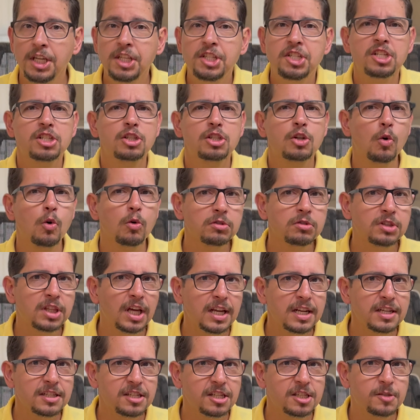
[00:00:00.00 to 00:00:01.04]
e descontar
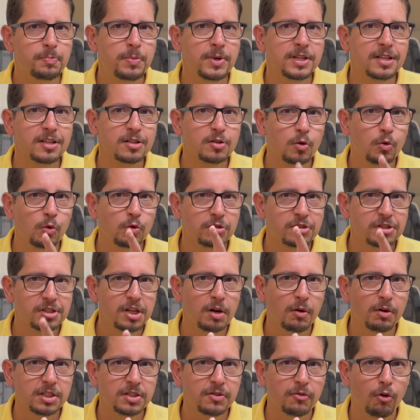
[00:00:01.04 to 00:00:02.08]
as despesas com o
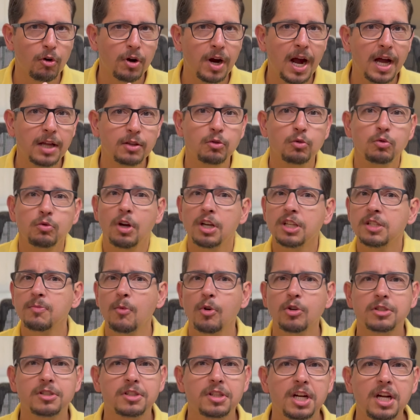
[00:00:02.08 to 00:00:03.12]
seu advogado, nós
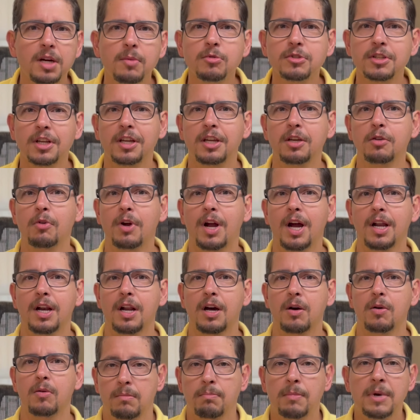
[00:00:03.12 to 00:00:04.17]
mostramos aqui no
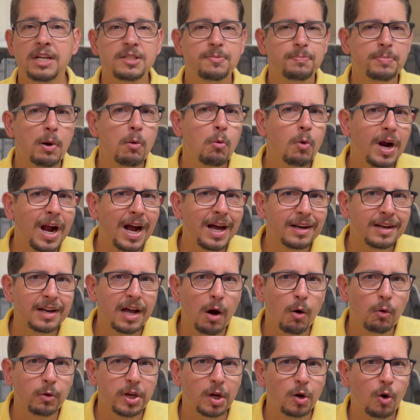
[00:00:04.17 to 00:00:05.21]
canal. Mas para um
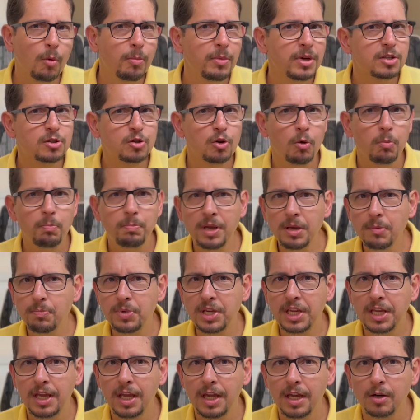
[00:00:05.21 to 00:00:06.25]
canal que começou bem
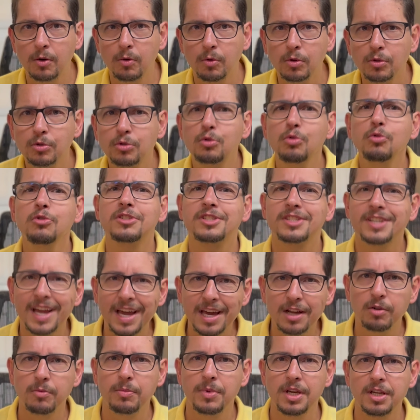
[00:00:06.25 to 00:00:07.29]
pequeno, do
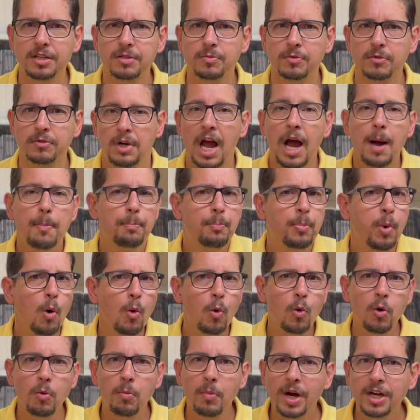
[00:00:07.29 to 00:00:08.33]
zero mesmo, há
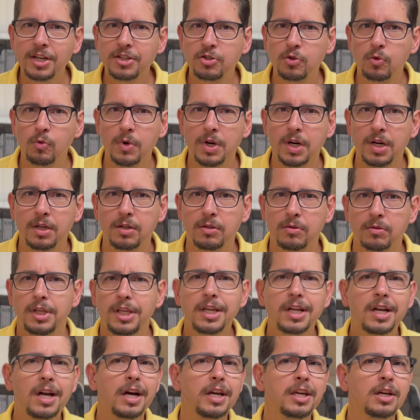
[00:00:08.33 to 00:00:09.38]
pouco mais de um ano e
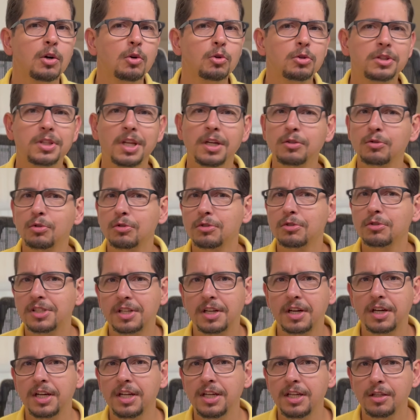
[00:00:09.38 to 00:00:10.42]
ganhou tantos
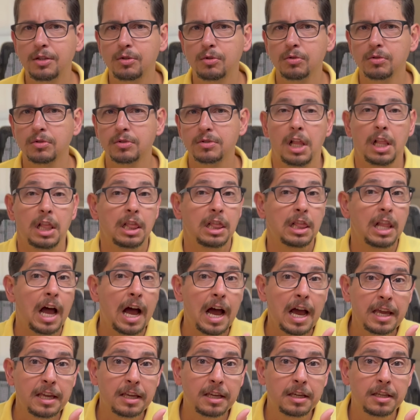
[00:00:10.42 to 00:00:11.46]
inscritos,
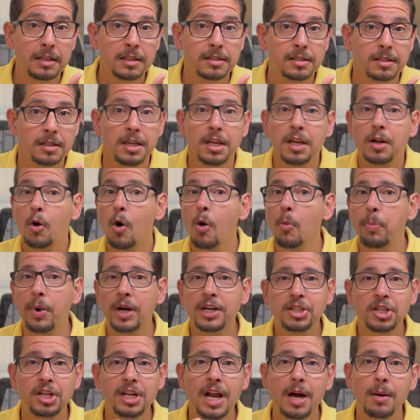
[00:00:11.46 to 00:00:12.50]
likes e
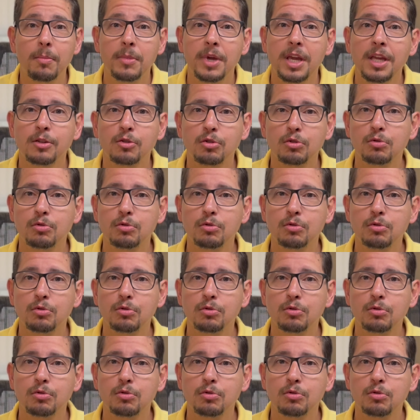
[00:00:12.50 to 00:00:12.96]
compartilhamentos